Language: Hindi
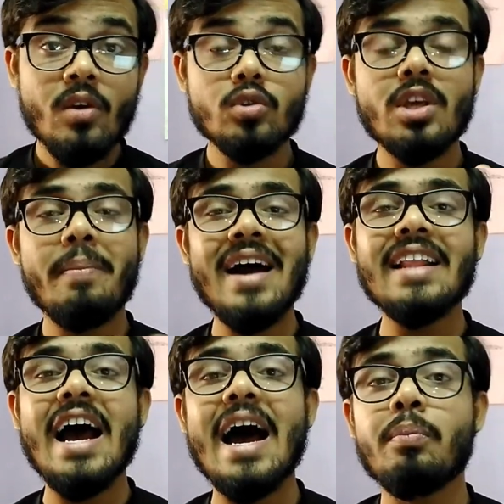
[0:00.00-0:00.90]
उसके बाद
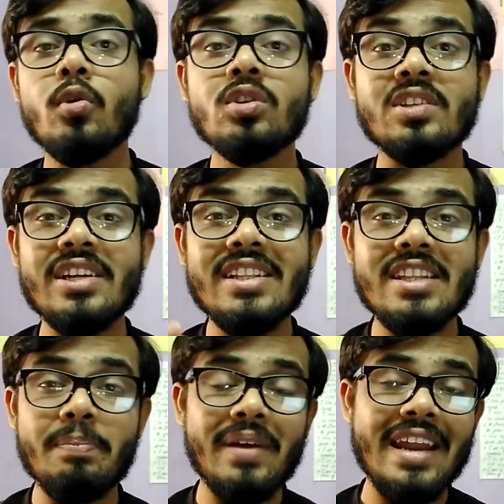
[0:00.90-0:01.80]
आपको थ्री
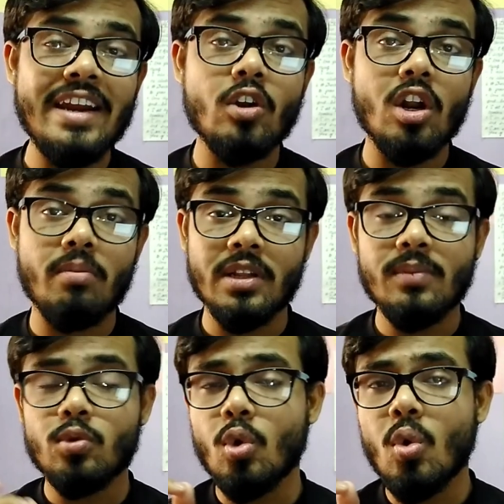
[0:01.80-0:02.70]
ट्रिपल नाइन डॉलर
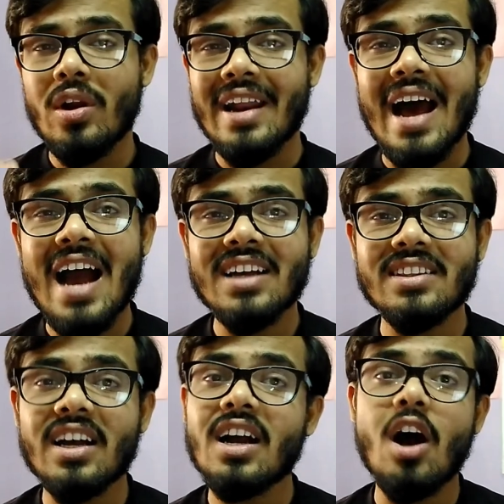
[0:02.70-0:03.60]
मतलब दो लाख
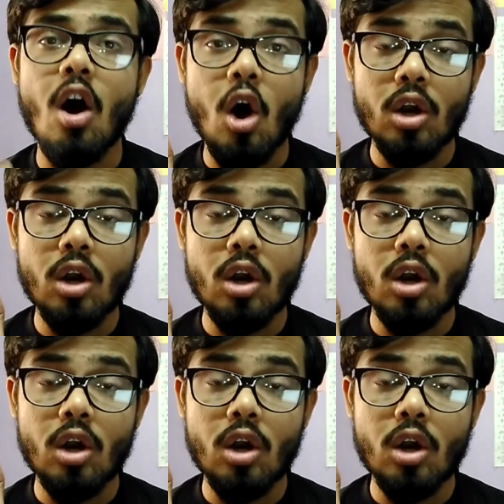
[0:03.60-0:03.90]
तक का